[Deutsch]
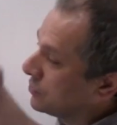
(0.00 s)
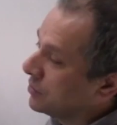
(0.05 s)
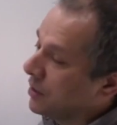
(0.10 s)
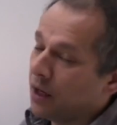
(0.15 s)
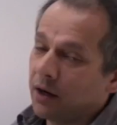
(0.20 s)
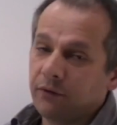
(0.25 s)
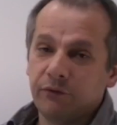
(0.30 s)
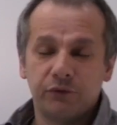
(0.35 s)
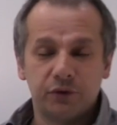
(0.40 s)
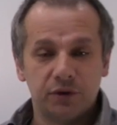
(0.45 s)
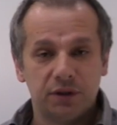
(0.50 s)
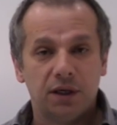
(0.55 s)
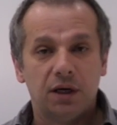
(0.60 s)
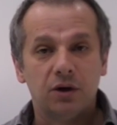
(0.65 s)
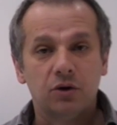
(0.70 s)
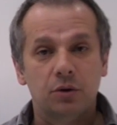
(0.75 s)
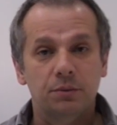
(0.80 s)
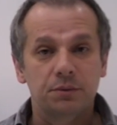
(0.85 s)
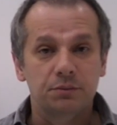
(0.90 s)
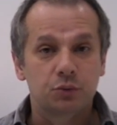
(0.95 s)
also da, von da
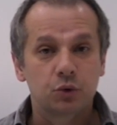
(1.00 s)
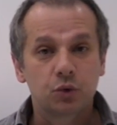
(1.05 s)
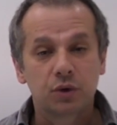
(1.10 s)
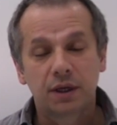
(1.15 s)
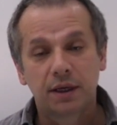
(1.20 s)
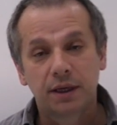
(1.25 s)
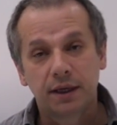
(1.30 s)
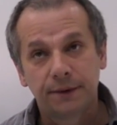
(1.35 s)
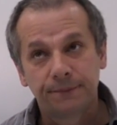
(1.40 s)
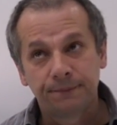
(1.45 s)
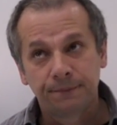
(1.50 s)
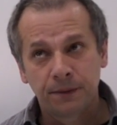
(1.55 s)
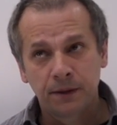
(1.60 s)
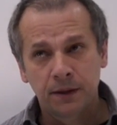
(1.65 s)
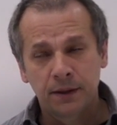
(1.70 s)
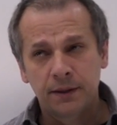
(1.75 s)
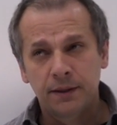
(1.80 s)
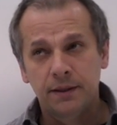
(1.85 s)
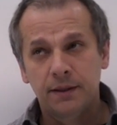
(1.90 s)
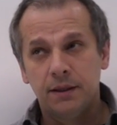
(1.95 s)
kommen Brüche her.
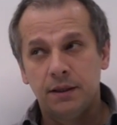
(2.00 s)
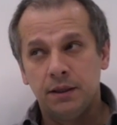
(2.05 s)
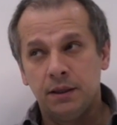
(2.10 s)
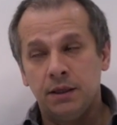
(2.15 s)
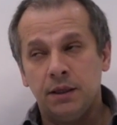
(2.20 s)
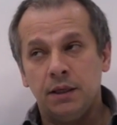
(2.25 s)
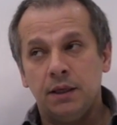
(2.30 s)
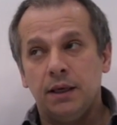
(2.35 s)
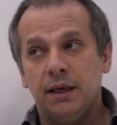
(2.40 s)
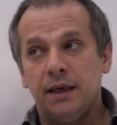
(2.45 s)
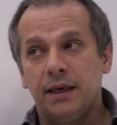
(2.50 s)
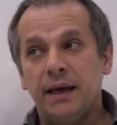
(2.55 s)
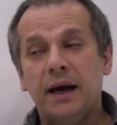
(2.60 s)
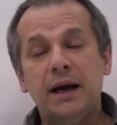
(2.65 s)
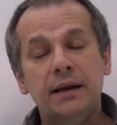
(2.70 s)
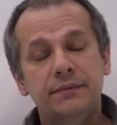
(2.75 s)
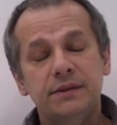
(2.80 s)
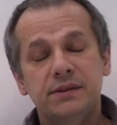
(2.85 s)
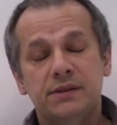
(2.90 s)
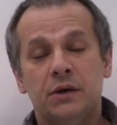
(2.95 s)

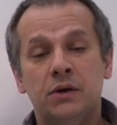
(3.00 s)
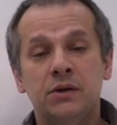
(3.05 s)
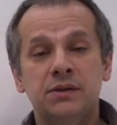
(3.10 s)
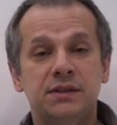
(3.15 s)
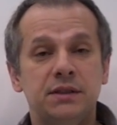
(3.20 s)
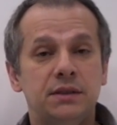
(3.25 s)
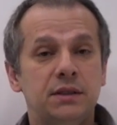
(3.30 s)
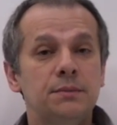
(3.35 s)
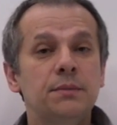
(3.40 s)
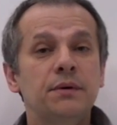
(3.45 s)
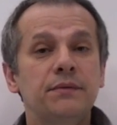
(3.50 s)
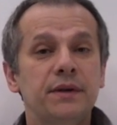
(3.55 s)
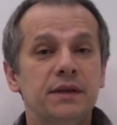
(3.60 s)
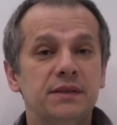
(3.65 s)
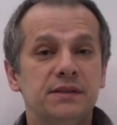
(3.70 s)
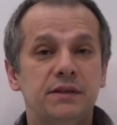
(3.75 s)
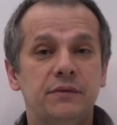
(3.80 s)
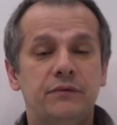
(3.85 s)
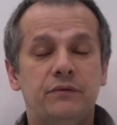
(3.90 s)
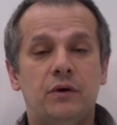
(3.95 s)
Egal wie es aussieht, immer wenn
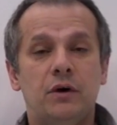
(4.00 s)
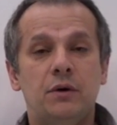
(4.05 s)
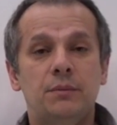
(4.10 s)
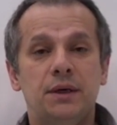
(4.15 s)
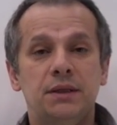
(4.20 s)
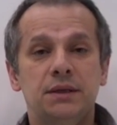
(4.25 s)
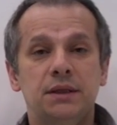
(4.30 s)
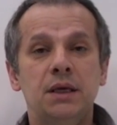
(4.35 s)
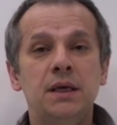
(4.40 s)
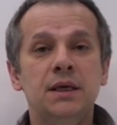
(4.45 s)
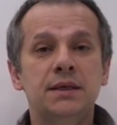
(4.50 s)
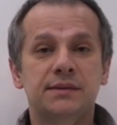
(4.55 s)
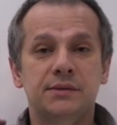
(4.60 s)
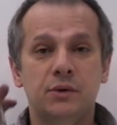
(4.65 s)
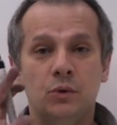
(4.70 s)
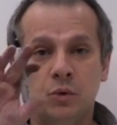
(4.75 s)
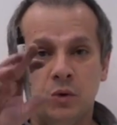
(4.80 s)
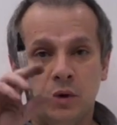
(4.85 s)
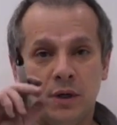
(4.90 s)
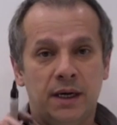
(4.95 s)
es die Form hat
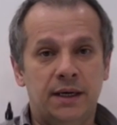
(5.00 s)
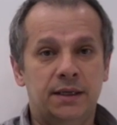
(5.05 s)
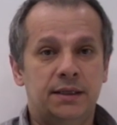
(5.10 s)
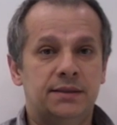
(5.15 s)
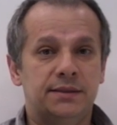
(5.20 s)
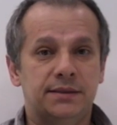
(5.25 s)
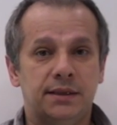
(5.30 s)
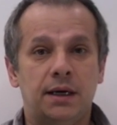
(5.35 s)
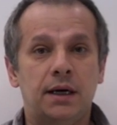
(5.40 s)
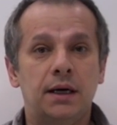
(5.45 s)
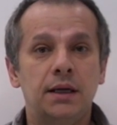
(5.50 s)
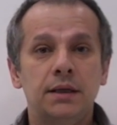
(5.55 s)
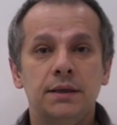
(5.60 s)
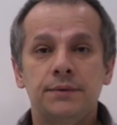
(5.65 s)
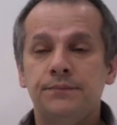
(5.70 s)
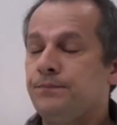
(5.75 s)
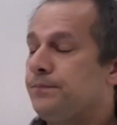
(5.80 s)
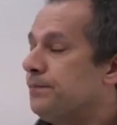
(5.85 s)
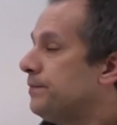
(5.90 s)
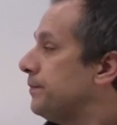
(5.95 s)
x hoch eine Zahl,